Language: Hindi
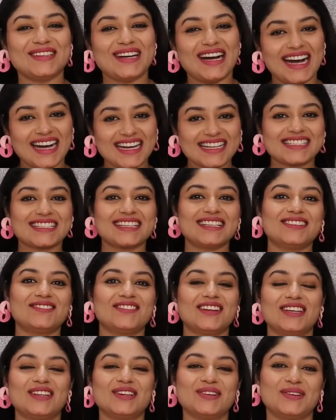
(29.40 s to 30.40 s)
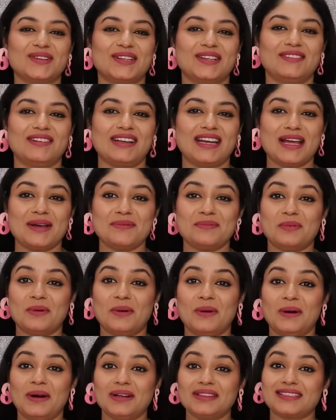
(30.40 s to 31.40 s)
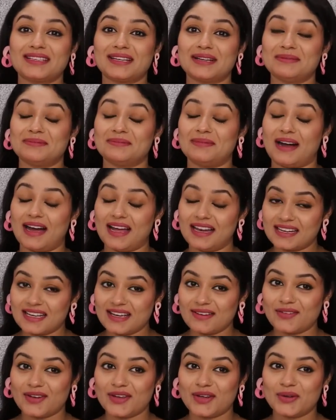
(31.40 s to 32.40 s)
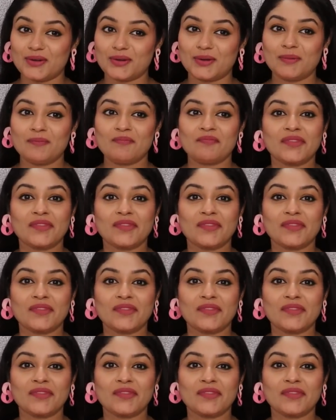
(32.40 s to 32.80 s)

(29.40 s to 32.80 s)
तो आज का वीडियो होने वाला है बहुत कमाल का वीडियो